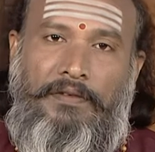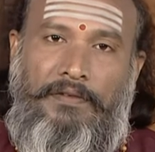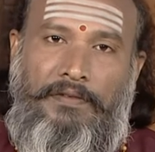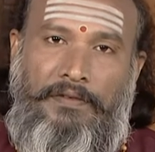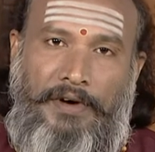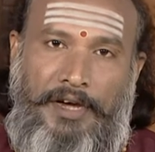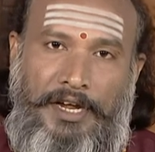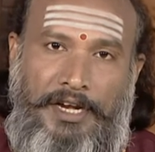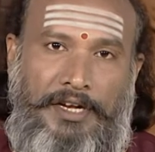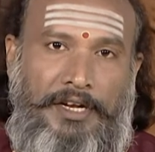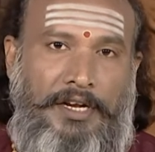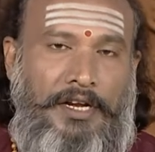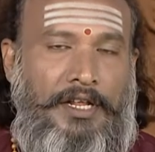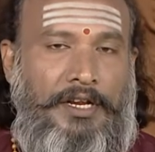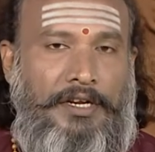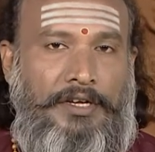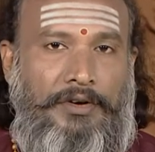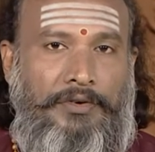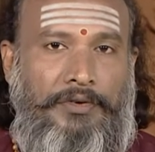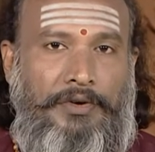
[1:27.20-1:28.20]
வயிற்றில்
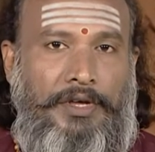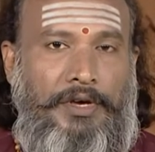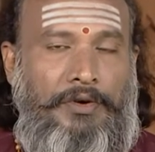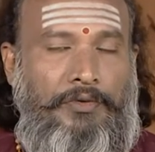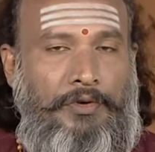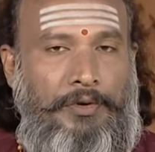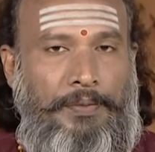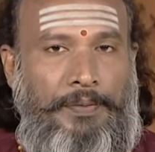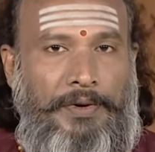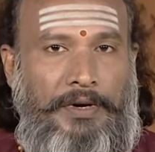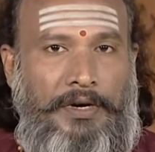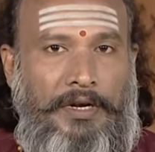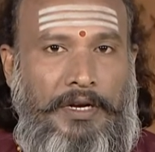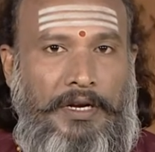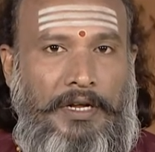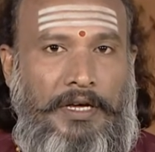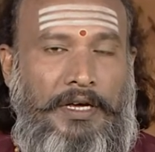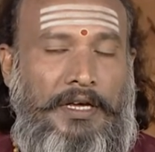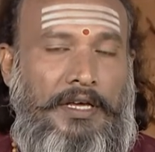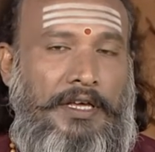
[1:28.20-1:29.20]
இருக்கக்கூடிய
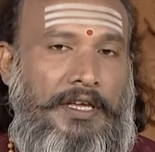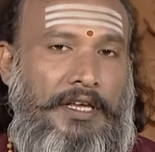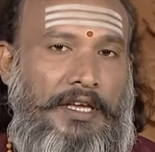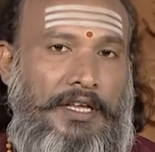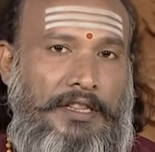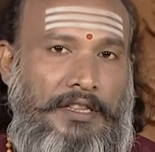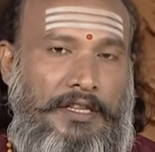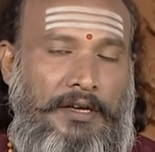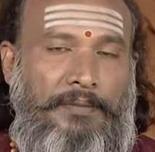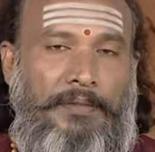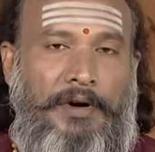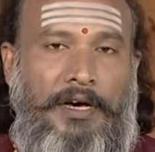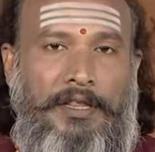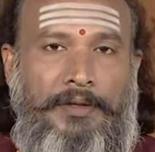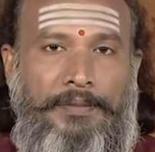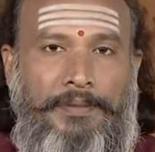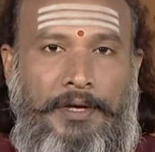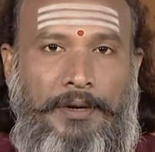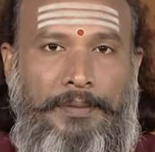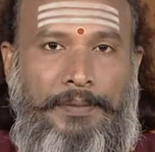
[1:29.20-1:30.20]
உறுப்புகளில் எந்த
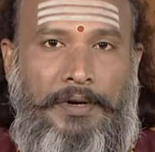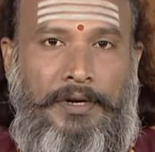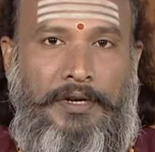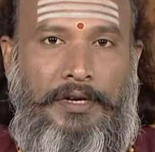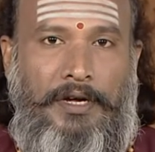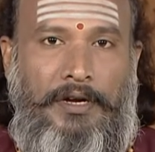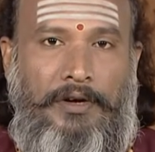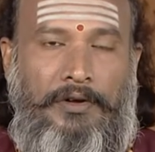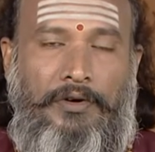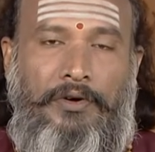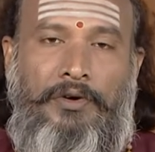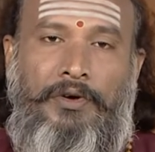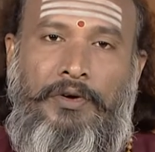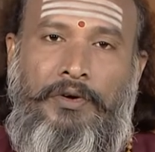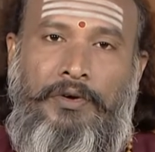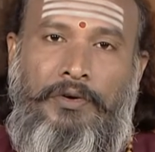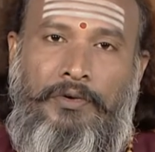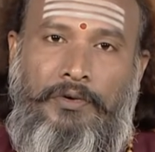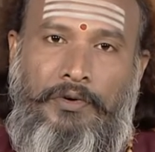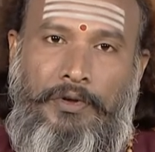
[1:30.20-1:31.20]
பாதிப்பு ஏற்பட்டாலும்
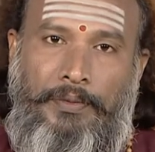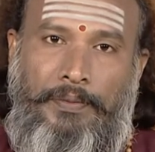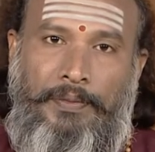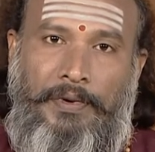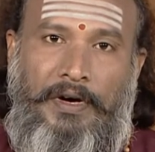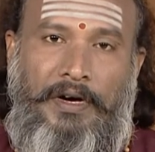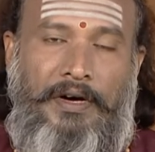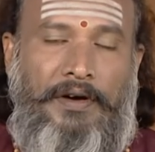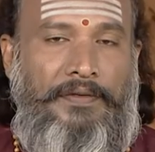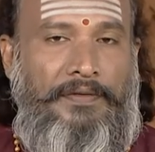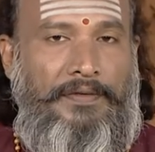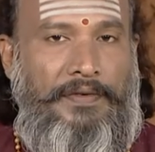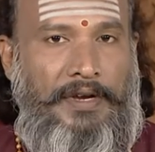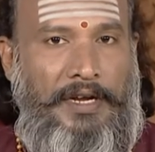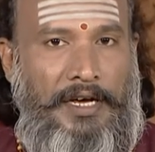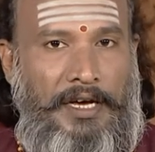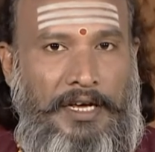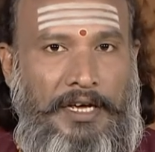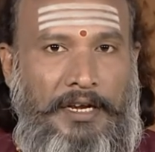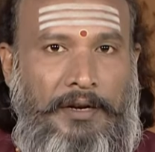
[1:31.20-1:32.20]
குறிப்பாக
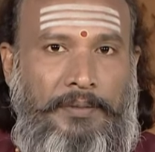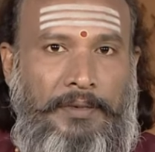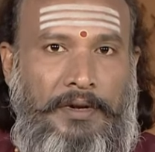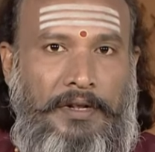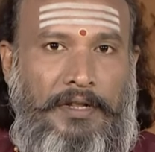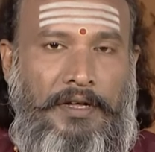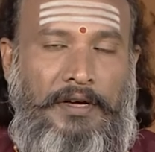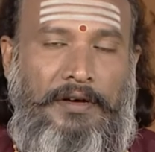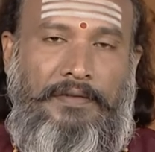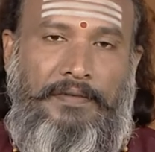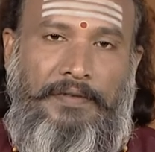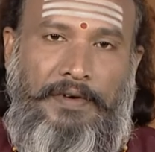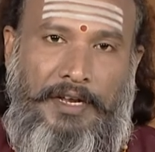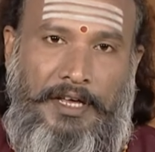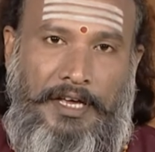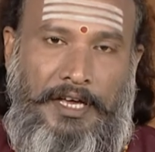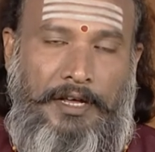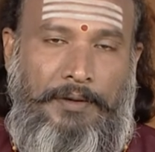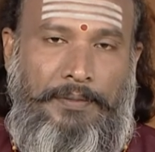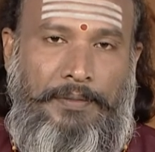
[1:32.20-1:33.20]
விழா எலும்பில் தான்
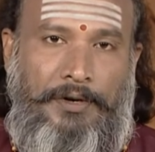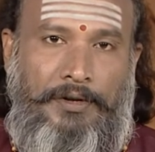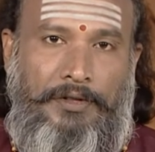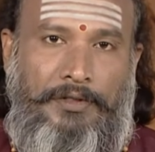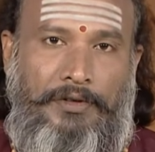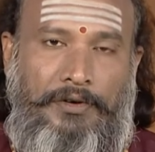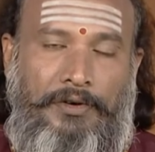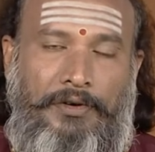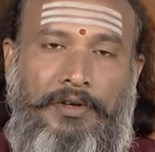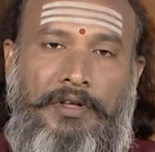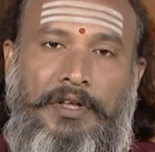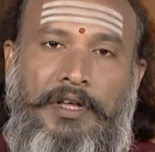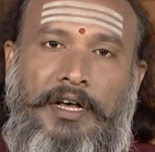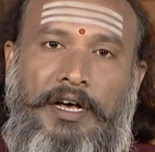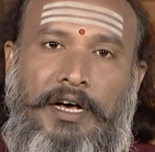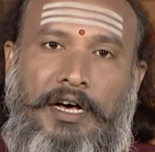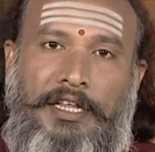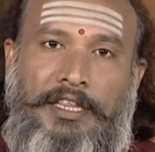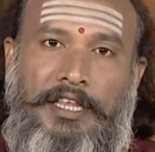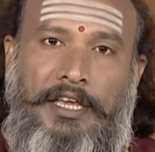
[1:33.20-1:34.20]
வலியை ஏற்படுத்தும்
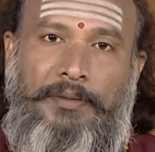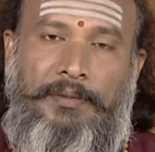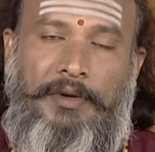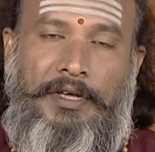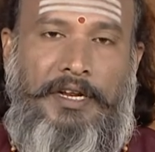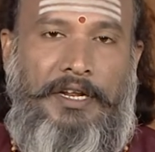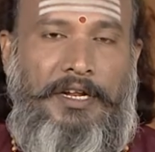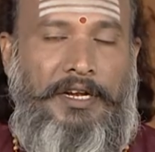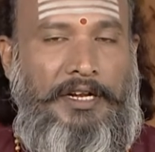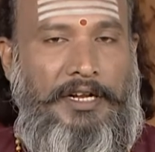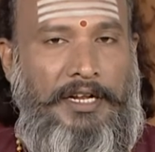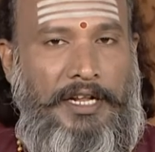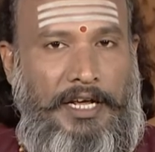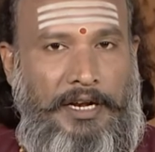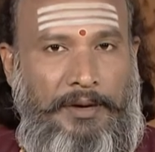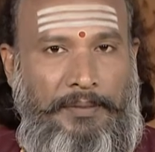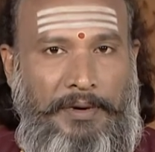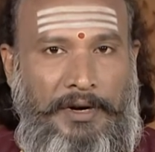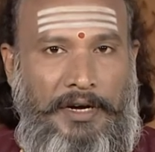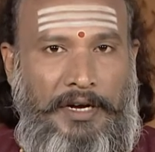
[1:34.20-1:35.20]
அதே மாதிரி
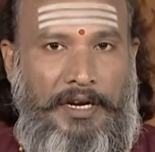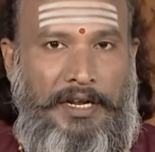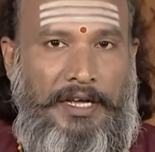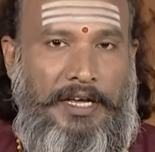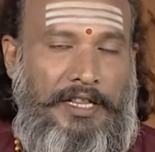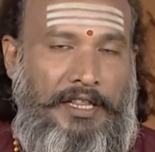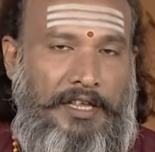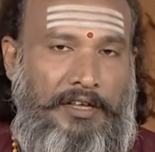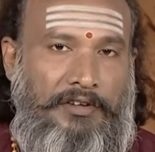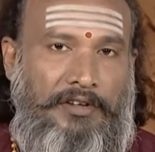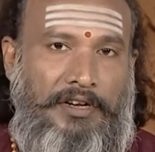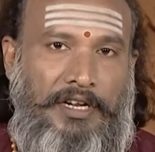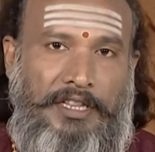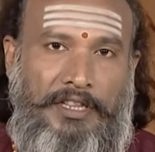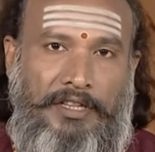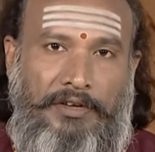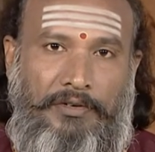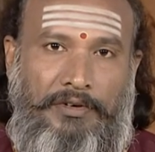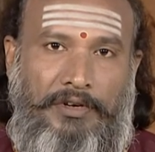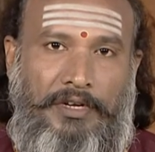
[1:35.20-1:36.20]
நரம்புகளில் ஏதேனும்
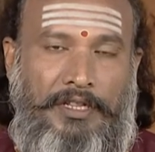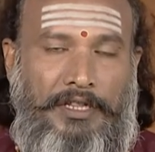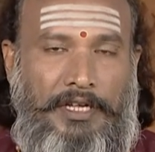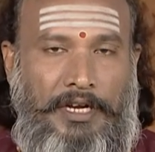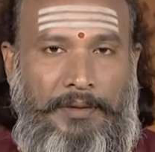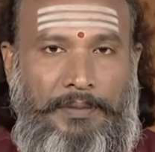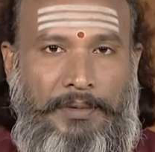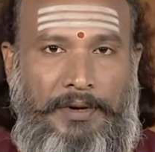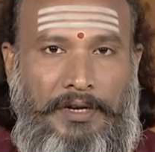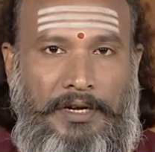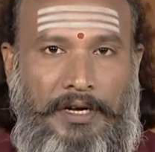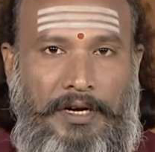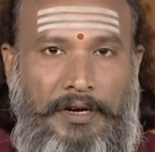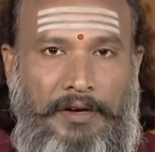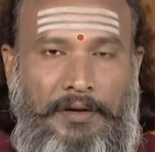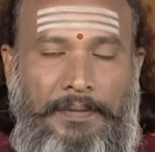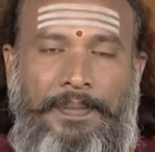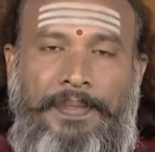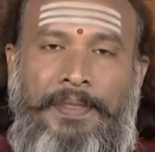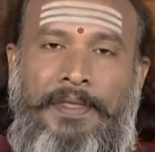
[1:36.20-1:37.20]
ரத்த ஓட்டம் தடைப்பட்டாலும்